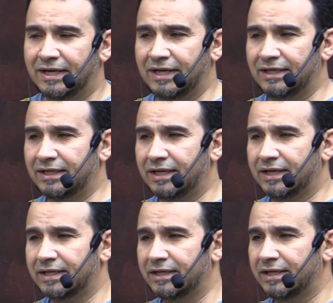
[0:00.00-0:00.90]

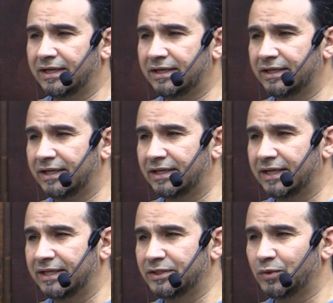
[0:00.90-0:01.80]
ليلها كنهارها
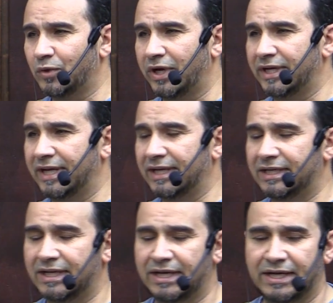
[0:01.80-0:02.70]
لا يزيغ عنها
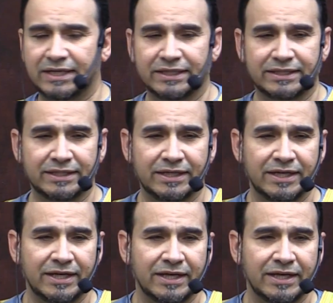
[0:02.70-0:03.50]
إلا هالك